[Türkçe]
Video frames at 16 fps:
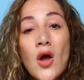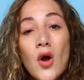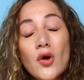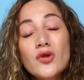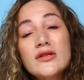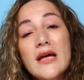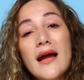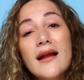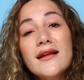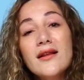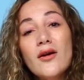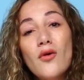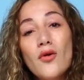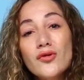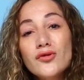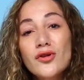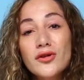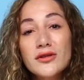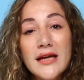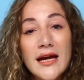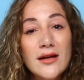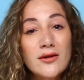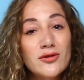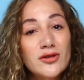Özellikle 14
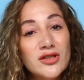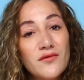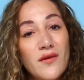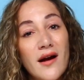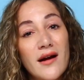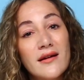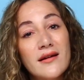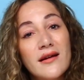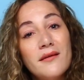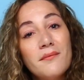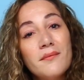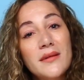Eylül civarında